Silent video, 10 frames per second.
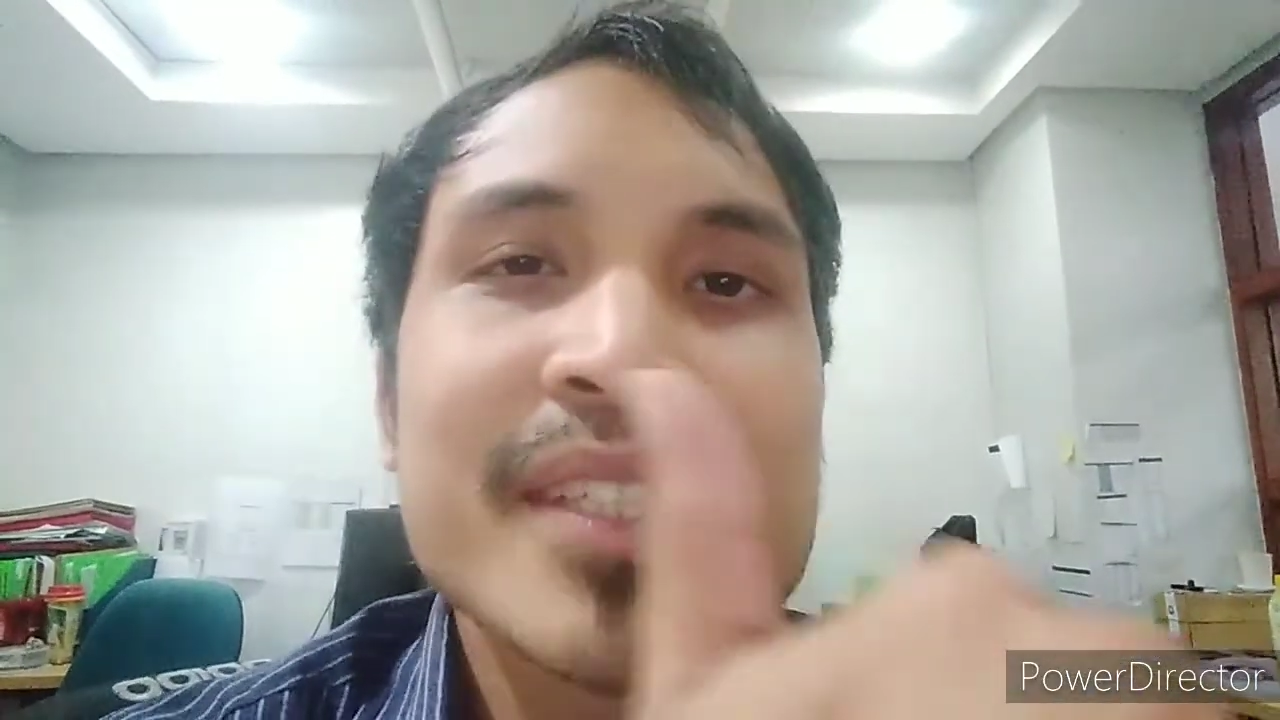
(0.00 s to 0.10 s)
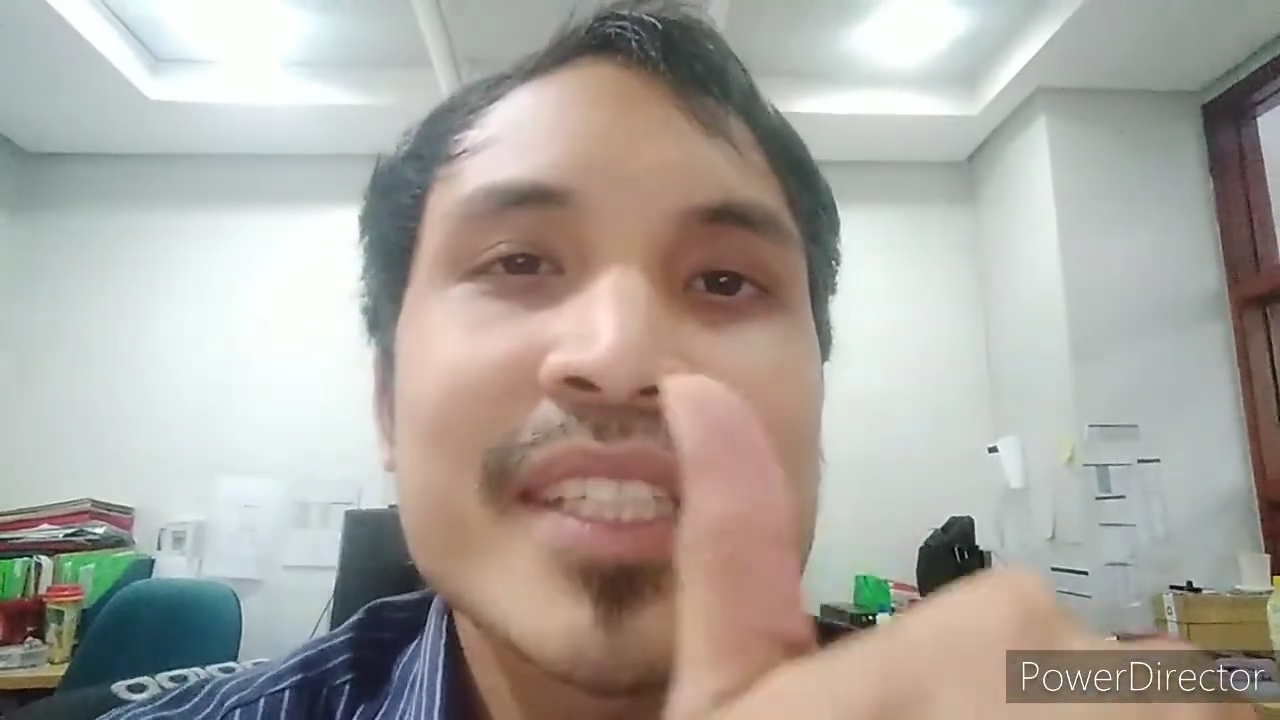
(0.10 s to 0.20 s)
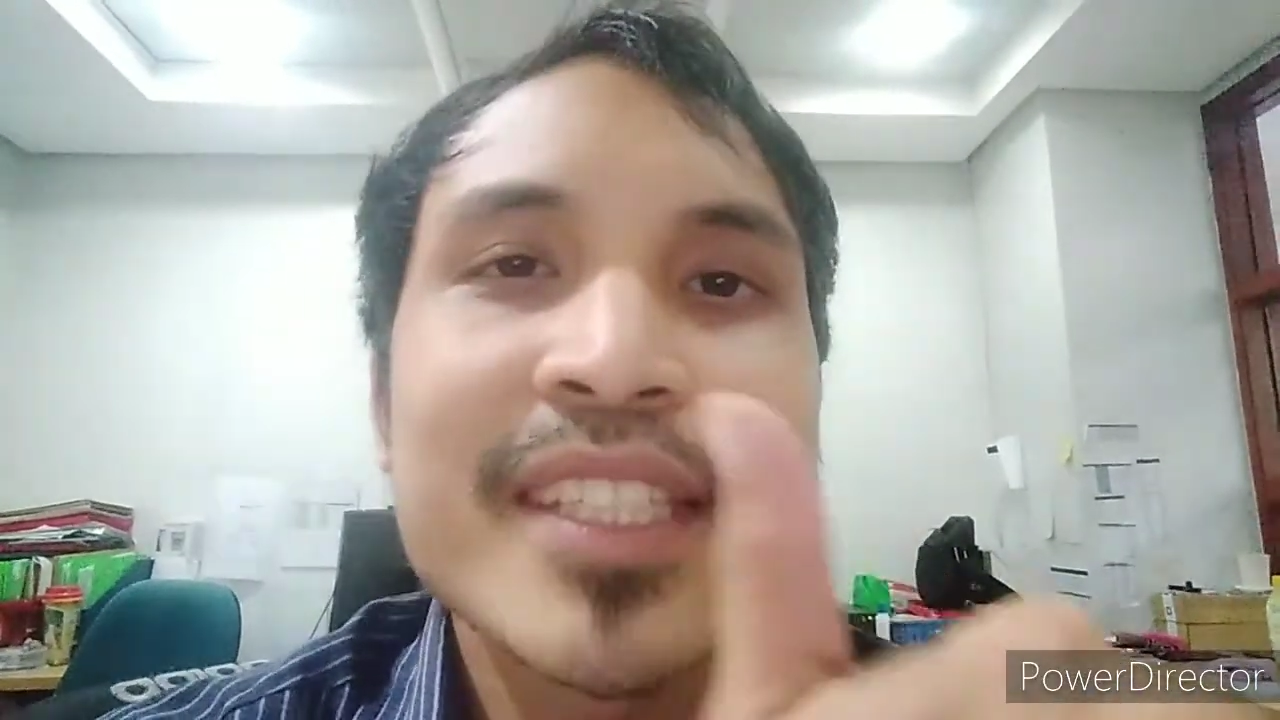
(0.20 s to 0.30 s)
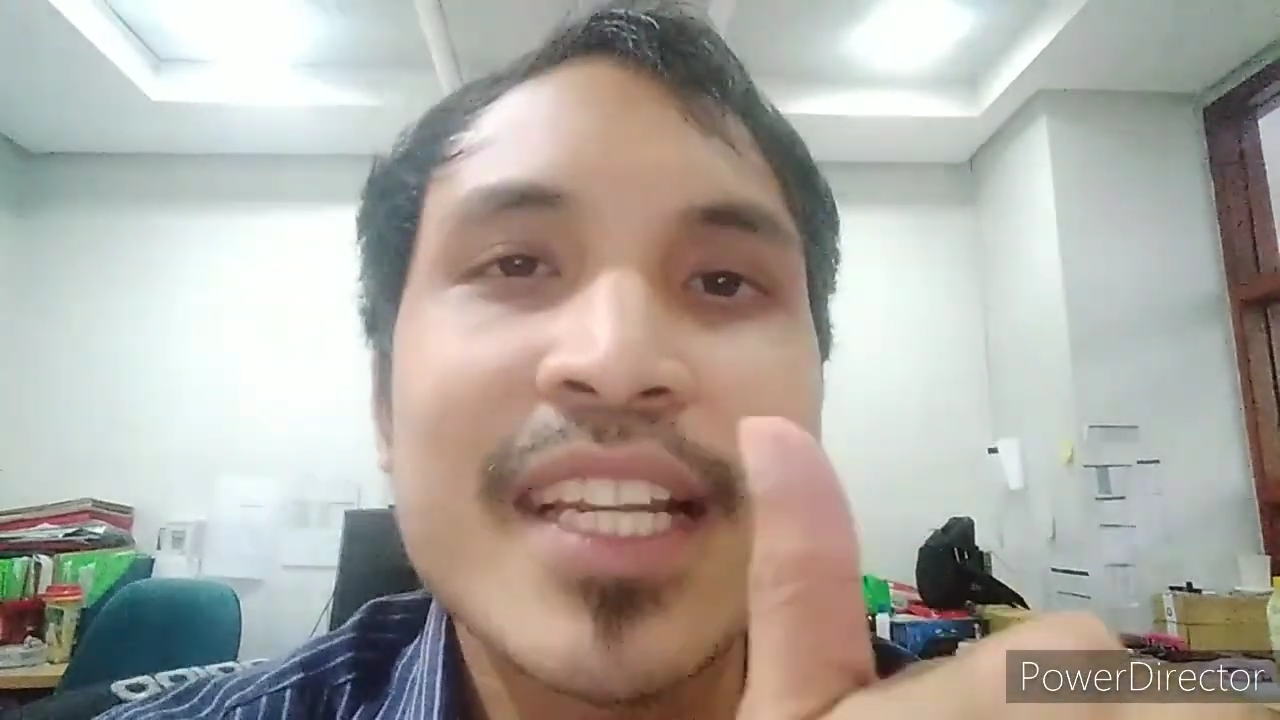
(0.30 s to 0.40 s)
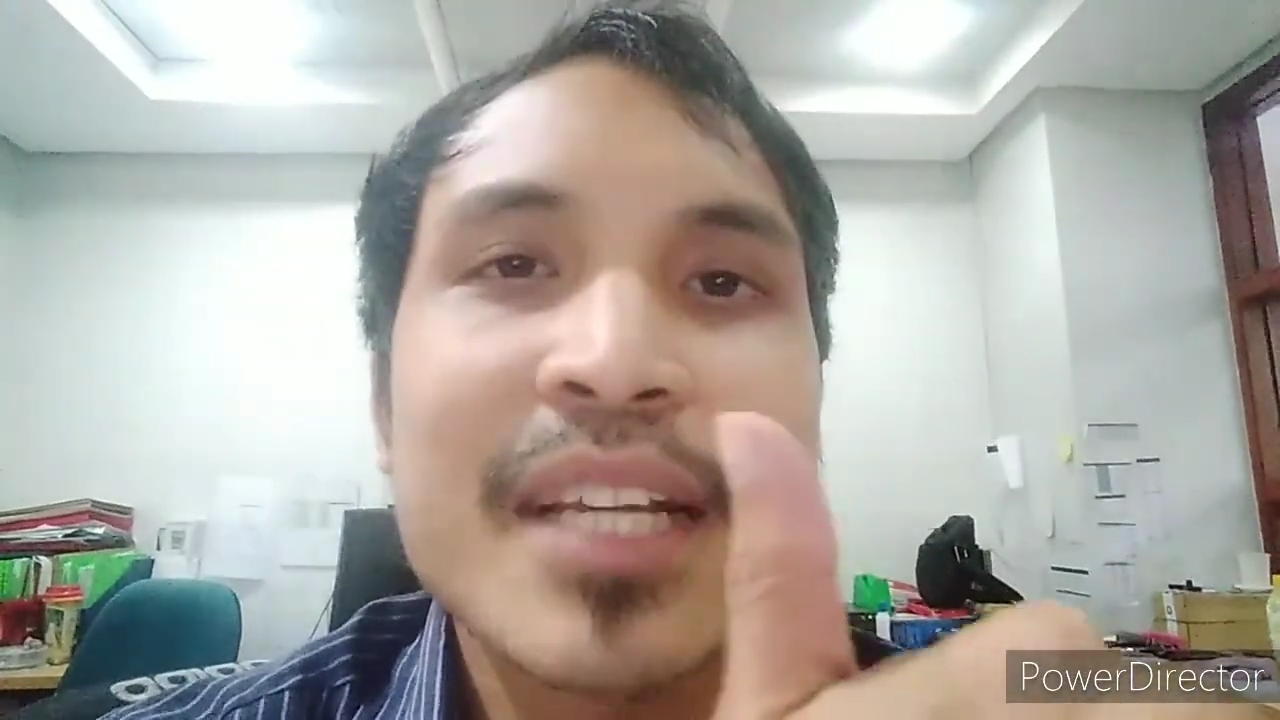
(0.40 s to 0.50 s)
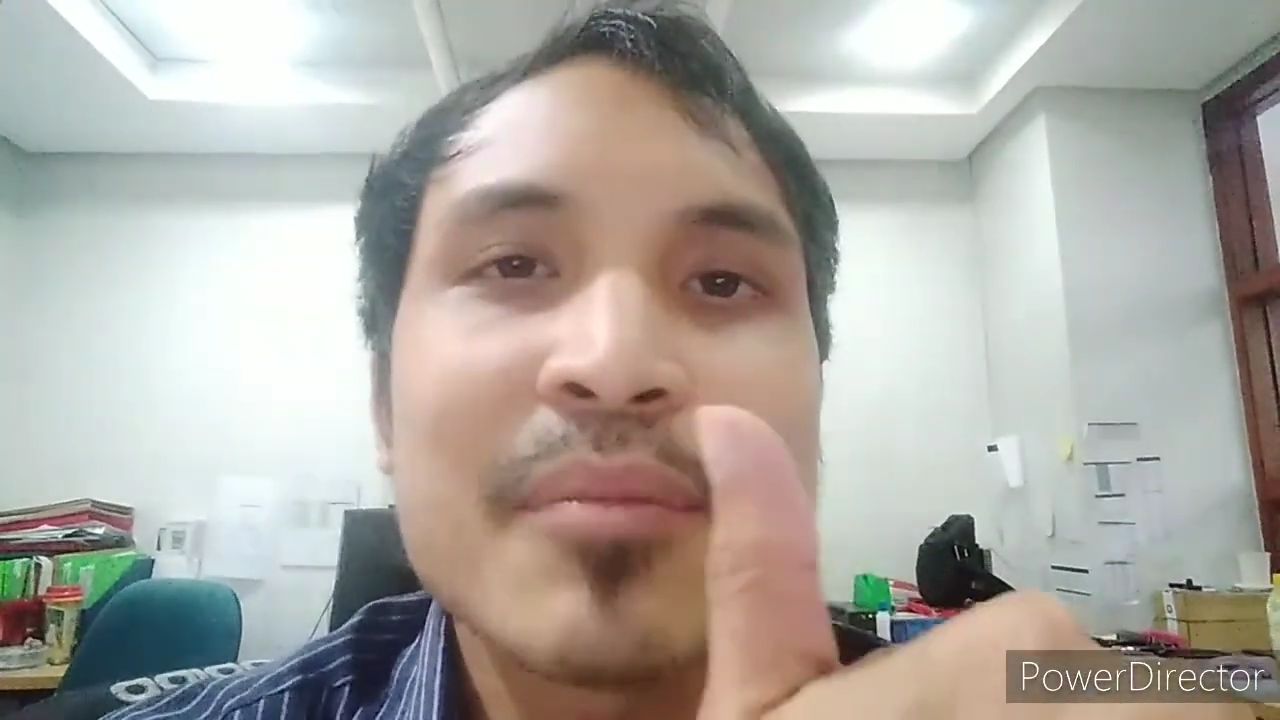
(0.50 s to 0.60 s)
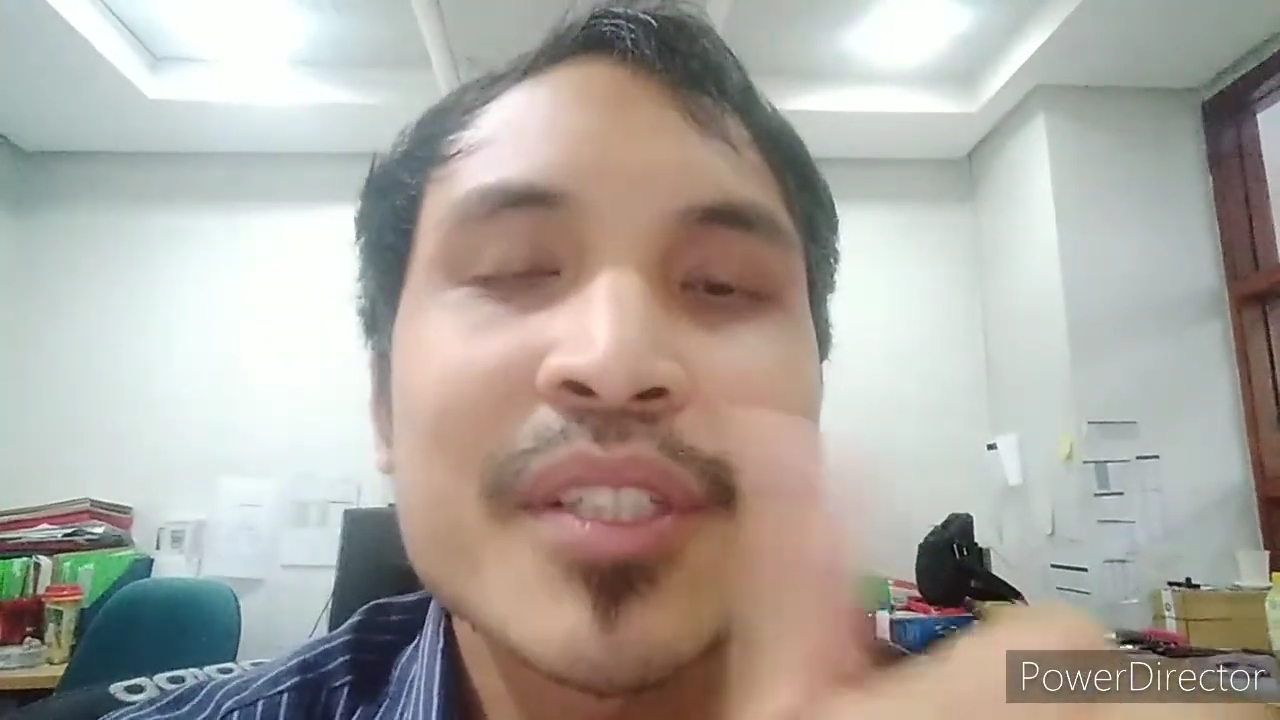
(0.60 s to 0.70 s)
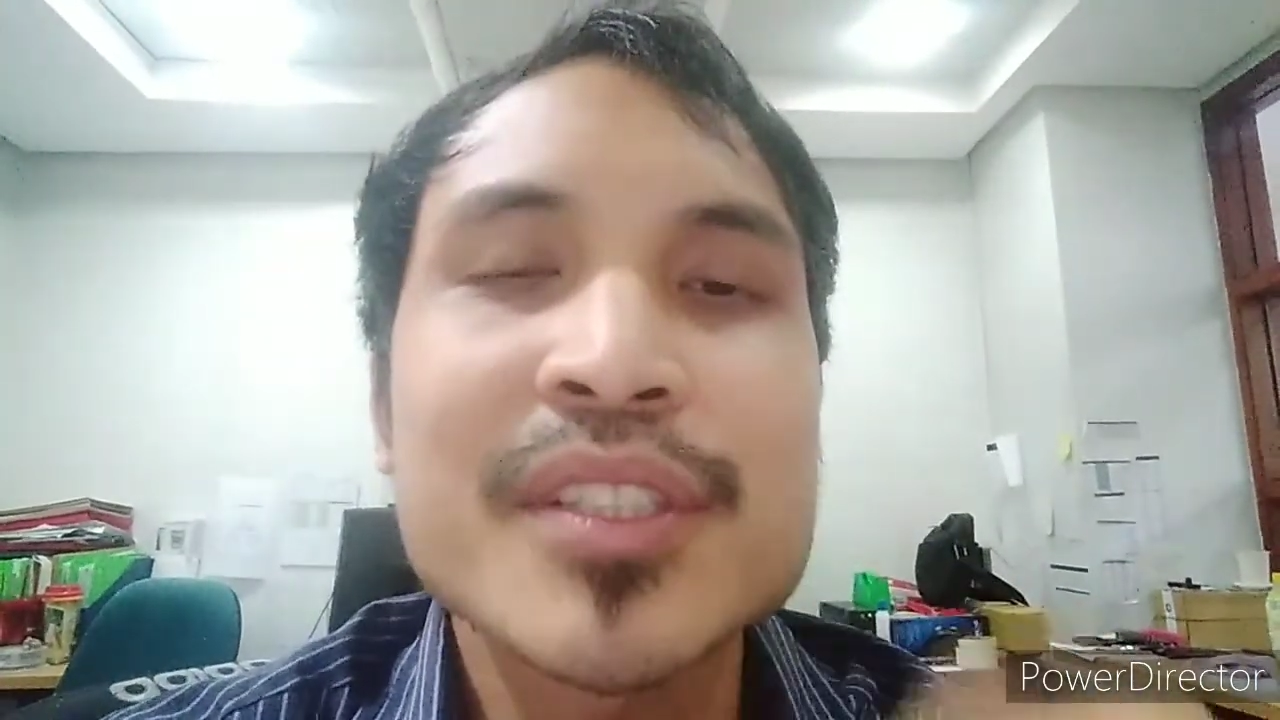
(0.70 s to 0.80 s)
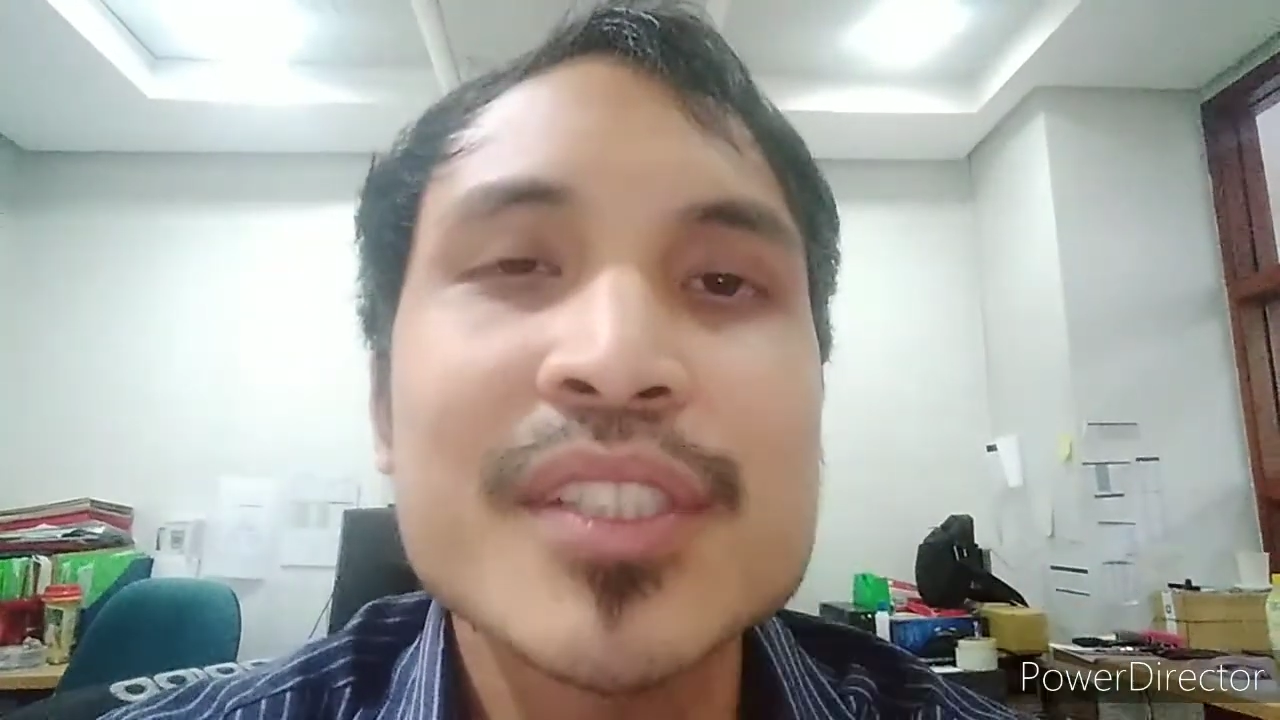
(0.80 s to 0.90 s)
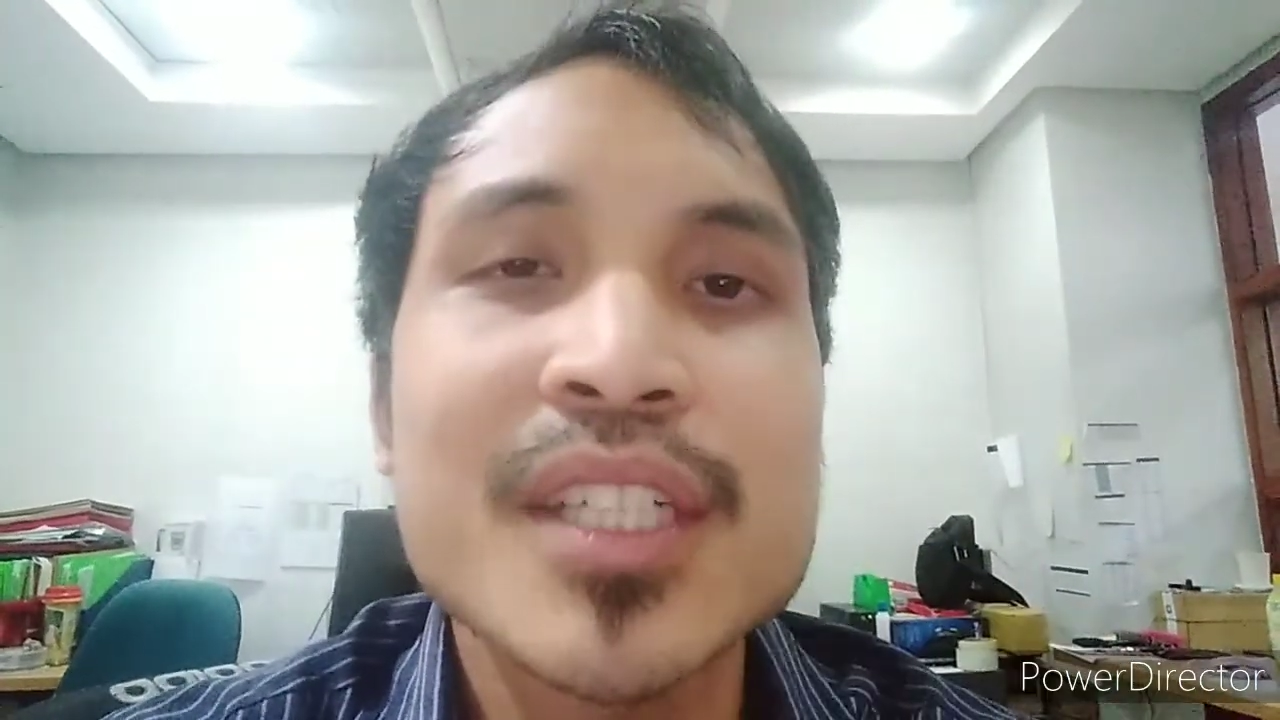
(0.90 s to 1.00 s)
hit the like
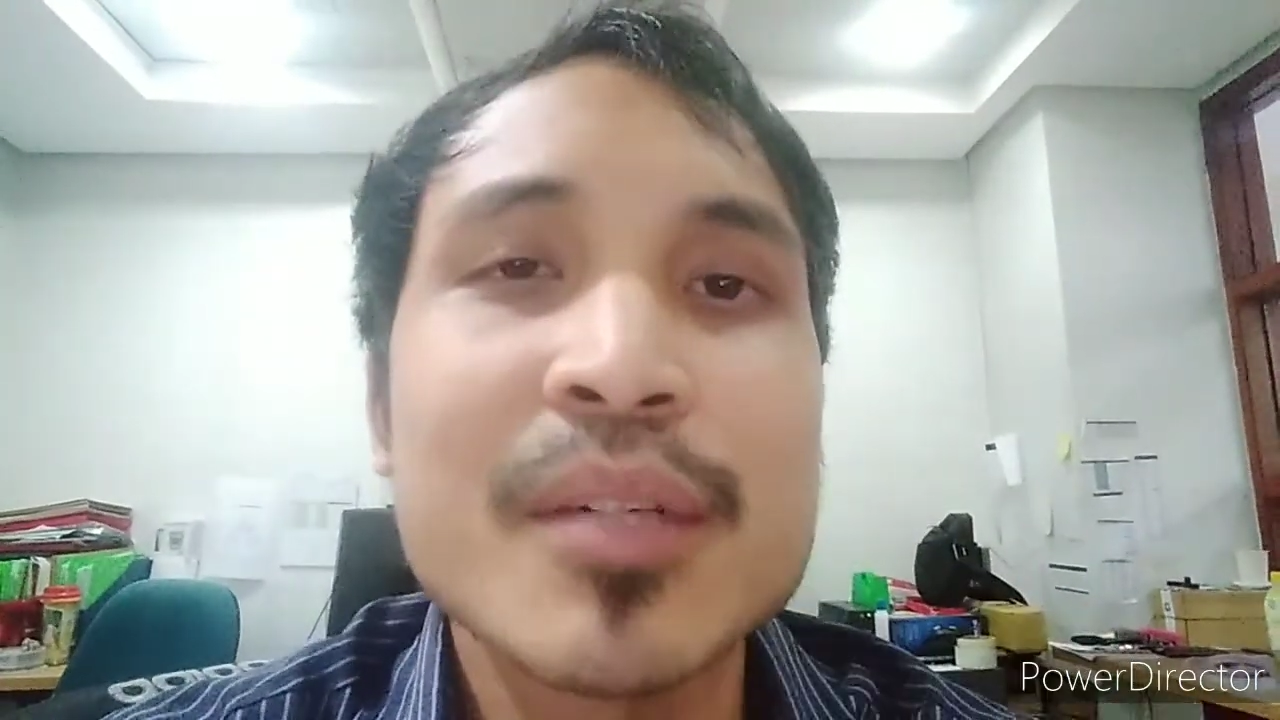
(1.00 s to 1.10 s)
button,